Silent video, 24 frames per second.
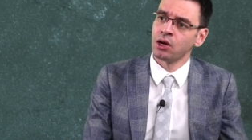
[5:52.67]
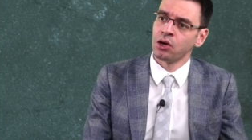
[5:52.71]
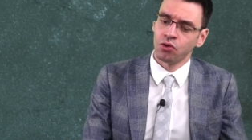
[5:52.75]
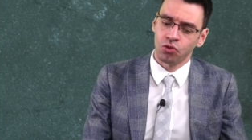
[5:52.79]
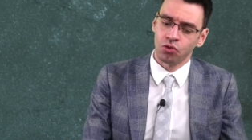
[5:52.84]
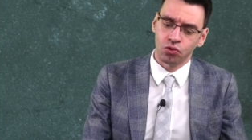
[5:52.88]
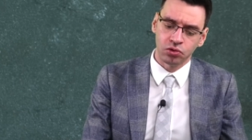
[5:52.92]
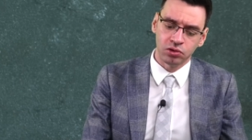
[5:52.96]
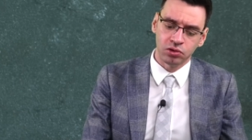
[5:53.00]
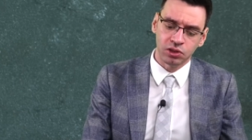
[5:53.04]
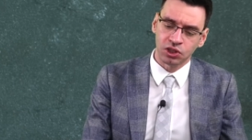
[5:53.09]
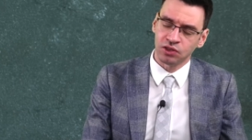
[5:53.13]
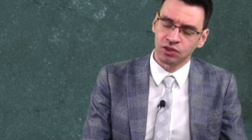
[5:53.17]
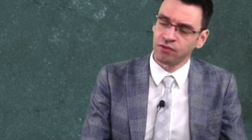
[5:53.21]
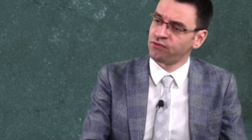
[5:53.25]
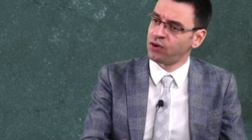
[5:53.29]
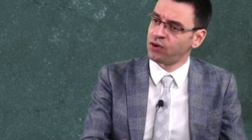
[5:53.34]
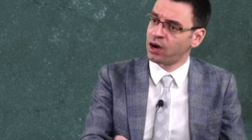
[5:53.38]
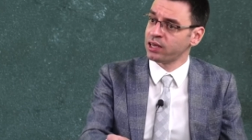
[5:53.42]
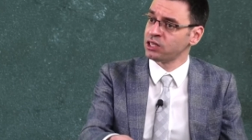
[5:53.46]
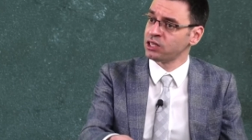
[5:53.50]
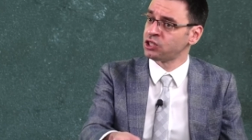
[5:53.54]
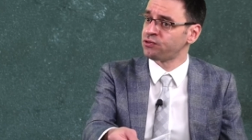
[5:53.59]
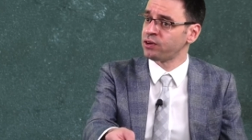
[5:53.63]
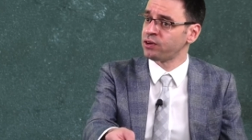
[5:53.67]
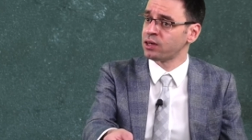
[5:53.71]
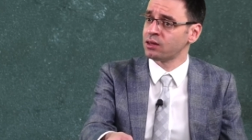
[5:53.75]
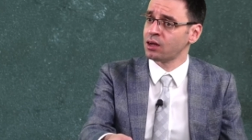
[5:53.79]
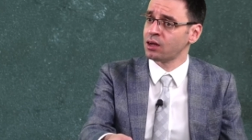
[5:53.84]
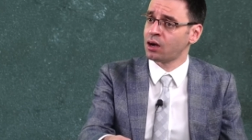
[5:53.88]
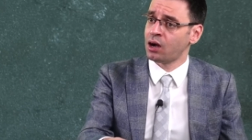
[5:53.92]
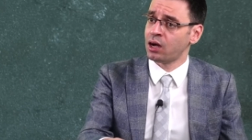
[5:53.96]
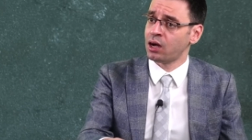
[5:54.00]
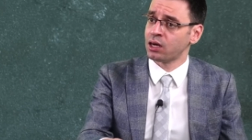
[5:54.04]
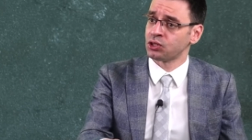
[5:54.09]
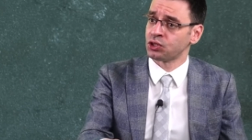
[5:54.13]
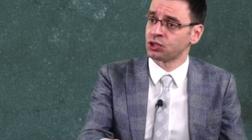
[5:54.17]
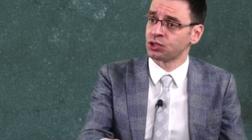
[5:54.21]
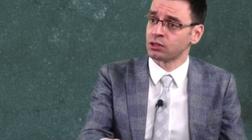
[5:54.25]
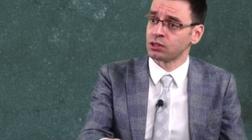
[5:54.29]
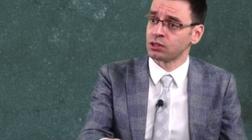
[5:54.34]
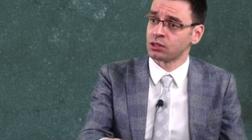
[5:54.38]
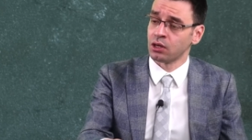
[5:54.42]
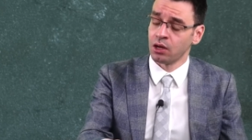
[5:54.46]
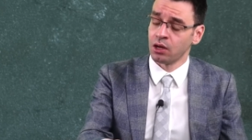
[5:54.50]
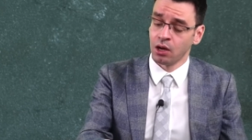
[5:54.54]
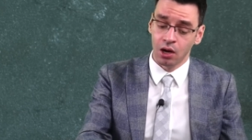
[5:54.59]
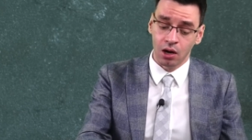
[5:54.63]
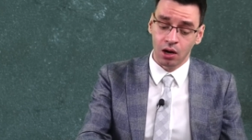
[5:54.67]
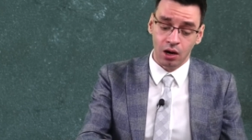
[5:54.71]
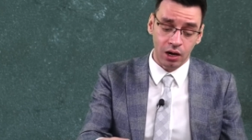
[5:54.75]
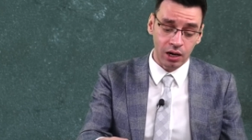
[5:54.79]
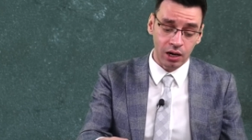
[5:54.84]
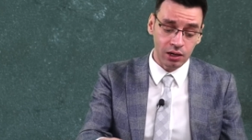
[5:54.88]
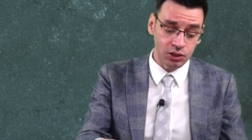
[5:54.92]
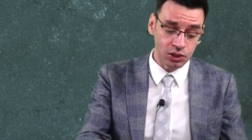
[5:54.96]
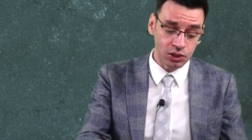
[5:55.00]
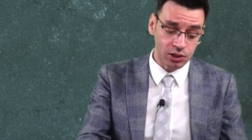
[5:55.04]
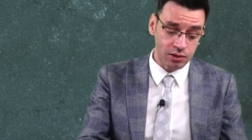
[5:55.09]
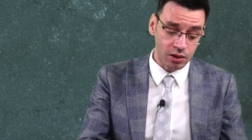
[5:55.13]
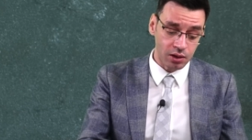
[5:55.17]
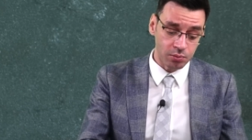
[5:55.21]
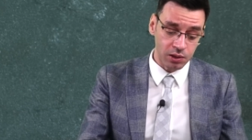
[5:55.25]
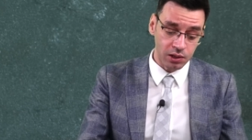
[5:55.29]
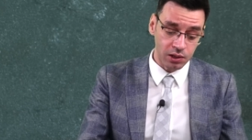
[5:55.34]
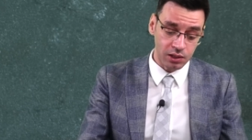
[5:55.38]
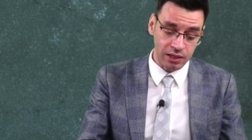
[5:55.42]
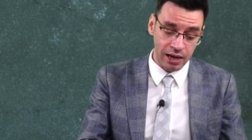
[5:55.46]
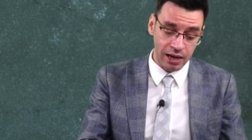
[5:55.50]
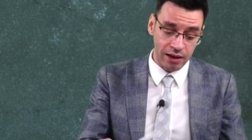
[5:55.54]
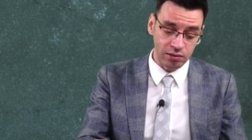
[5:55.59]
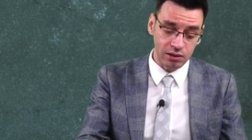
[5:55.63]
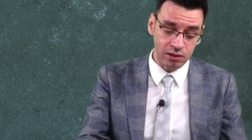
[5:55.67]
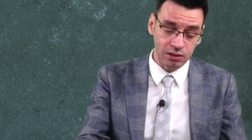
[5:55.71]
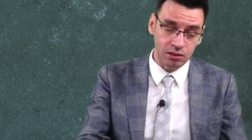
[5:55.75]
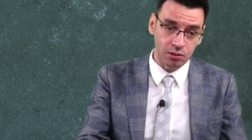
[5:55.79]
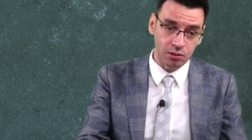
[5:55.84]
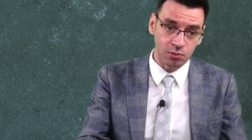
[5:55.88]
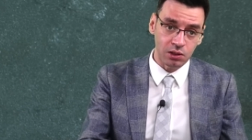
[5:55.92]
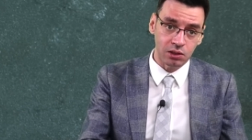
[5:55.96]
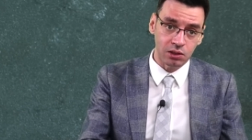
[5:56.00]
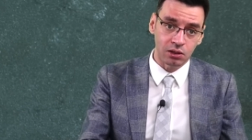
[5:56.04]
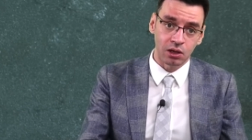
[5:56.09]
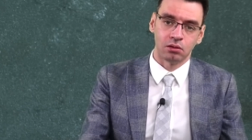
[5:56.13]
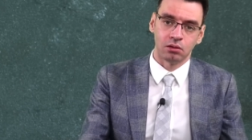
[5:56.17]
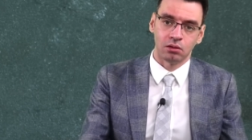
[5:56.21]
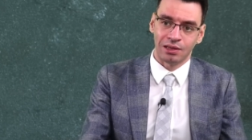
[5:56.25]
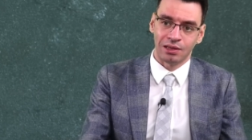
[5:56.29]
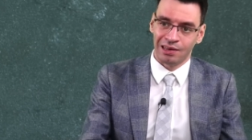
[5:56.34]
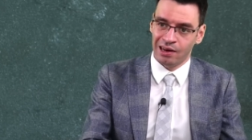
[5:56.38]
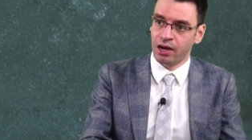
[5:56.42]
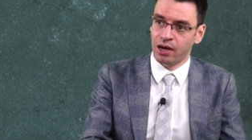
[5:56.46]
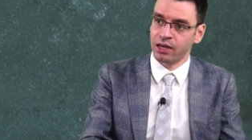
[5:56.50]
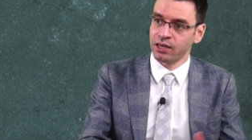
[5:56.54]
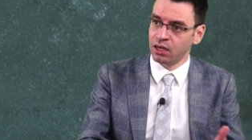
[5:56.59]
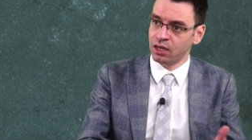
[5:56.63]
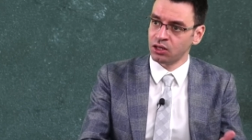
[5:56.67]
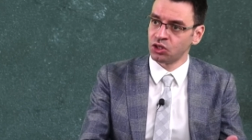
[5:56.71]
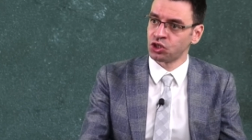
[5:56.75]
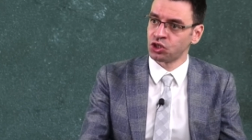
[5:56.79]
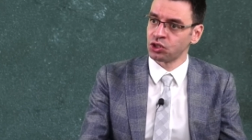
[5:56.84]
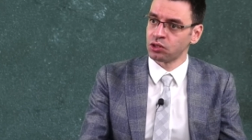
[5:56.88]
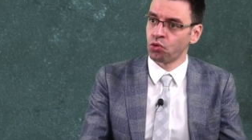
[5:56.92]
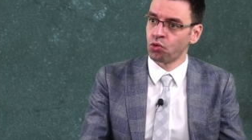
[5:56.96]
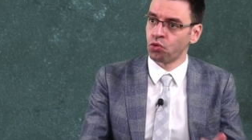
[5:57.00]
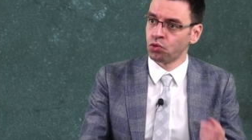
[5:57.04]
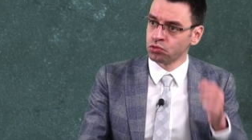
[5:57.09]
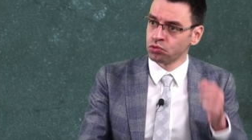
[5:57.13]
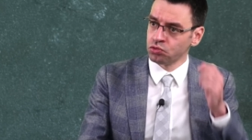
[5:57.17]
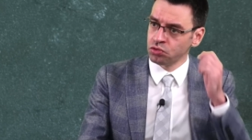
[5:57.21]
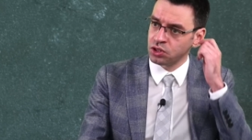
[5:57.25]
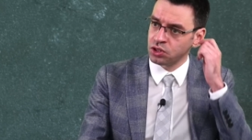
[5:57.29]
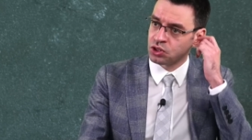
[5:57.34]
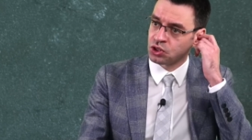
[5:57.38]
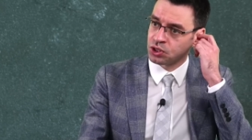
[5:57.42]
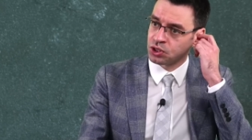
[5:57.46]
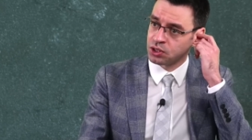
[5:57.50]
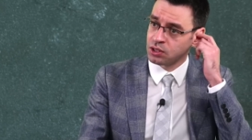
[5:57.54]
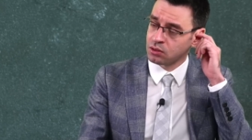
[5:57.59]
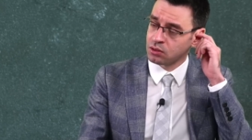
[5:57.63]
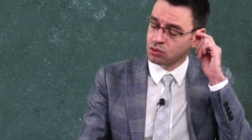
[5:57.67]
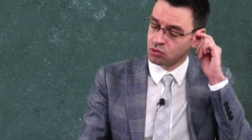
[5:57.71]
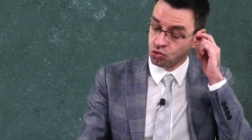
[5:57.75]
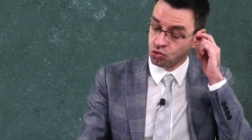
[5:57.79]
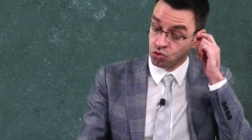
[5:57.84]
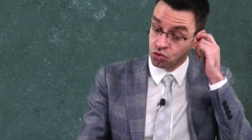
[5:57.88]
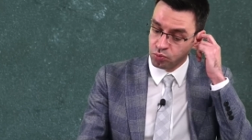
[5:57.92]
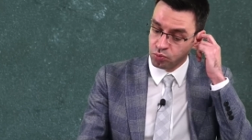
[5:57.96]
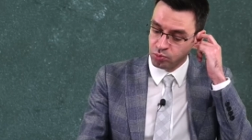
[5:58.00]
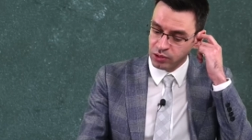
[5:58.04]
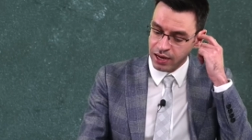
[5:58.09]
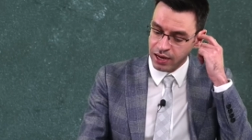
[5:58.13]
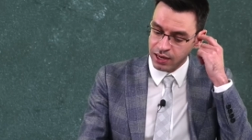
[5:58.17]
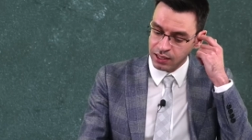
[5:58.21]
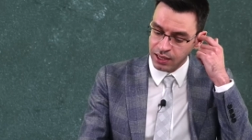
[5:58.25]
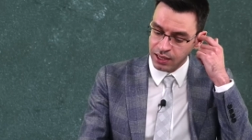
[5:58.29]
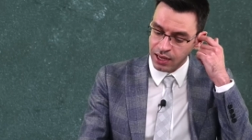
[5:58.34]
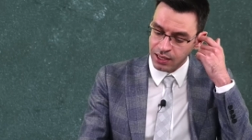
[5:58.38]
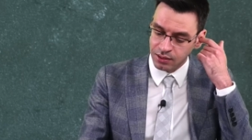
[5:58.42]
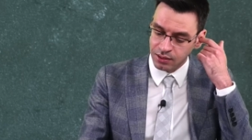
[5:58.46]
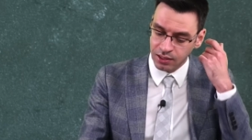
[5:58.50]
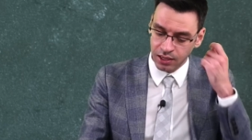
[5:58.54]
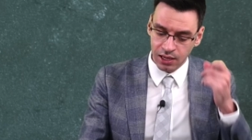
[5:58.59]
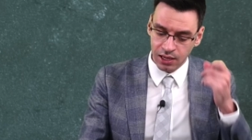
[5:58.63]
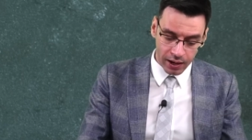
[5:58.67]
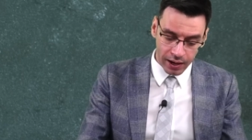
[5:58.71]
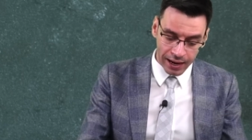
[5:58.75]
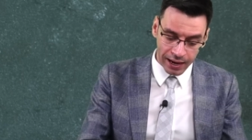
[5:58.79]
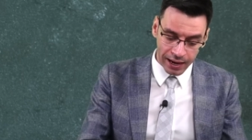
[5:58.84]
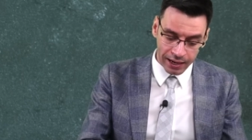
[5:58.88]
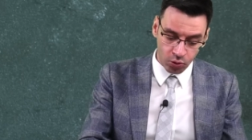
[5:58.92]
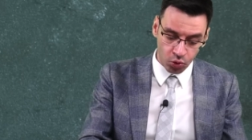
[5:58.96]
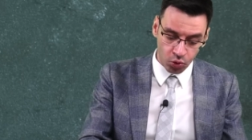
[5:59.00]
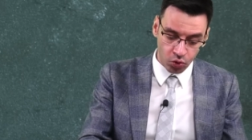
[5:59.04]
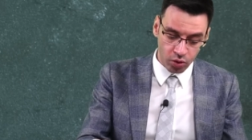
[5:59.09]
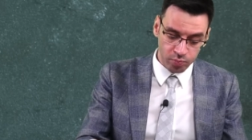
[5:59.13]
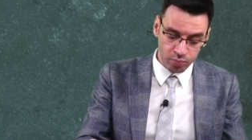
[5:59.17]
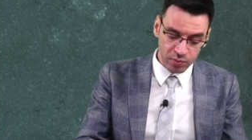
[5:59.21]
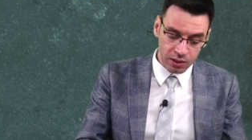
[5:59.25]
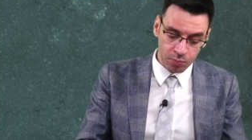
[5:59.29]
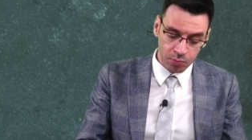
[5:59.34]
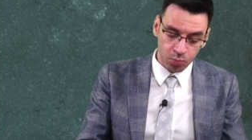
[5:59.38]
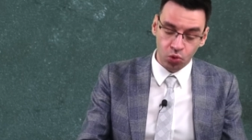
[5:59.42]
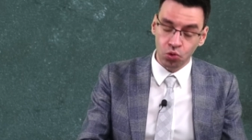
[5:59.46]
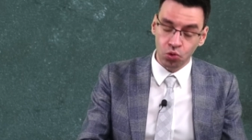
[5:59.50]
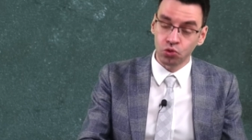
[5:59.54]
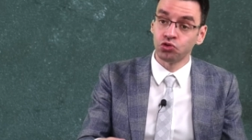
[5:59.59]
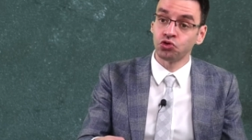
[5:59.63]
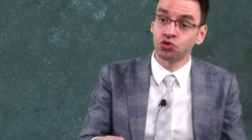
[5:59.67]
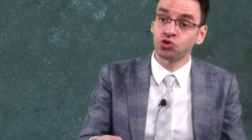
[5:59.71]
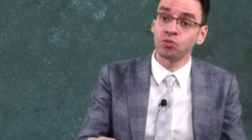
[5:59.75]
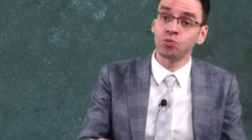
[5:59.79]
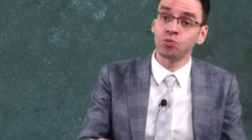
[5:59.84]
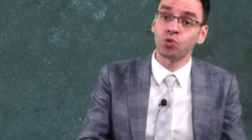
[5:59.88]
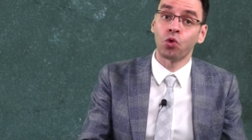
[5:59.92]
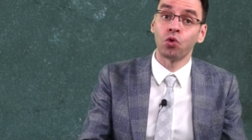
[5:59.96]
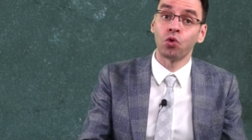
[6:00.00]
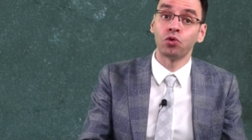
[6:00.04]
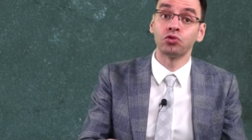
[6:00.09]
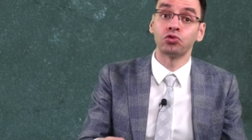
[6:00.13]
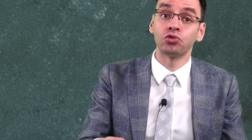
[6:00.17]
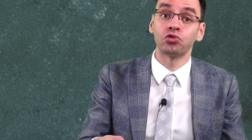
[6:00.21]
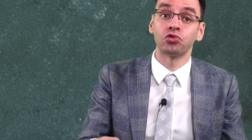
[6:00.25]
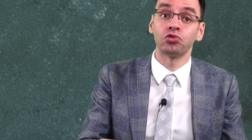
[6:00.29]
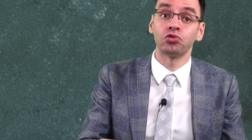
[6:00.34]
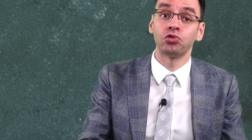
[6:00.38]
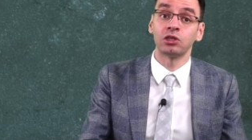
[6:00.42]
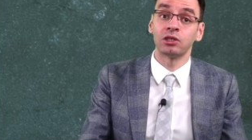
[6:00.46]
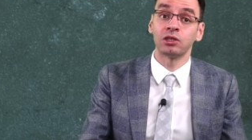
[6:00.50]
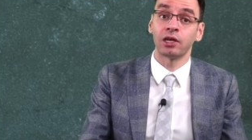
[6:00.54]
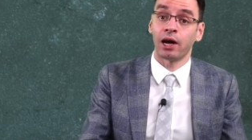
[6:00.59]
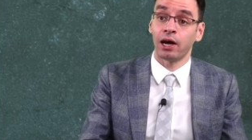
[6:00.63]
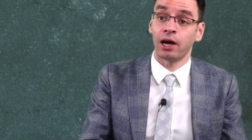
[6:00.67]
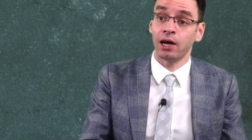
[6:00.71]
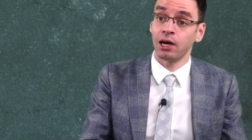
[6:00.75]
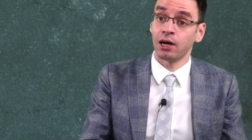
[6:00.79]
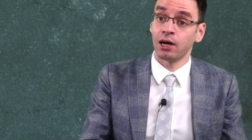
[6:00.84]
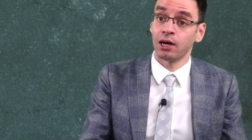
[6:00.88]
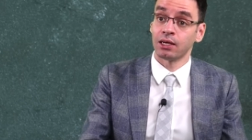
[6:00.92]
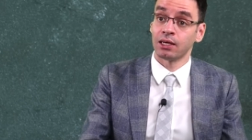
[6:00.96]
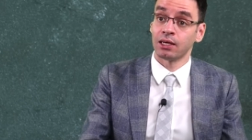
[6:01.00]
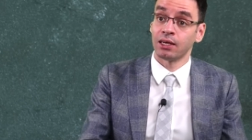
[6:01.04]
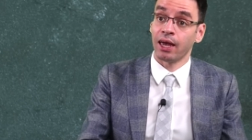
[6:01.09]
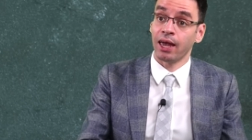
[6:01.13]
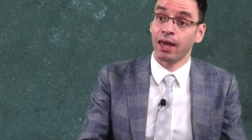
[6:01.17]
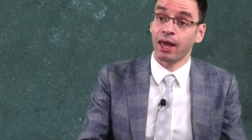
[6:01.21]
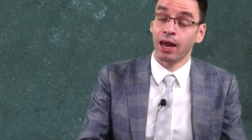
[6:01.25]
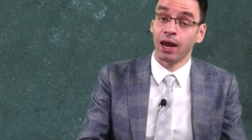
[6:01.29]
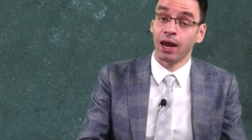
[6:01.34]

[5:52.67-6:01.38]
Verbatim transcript: Onun için fahiş fiyata karşıdır. Ayrıca tabii kendisi bir ilahiyatçı da olduğu için yorumlarken de ekonomik bölüşüm konusunda ki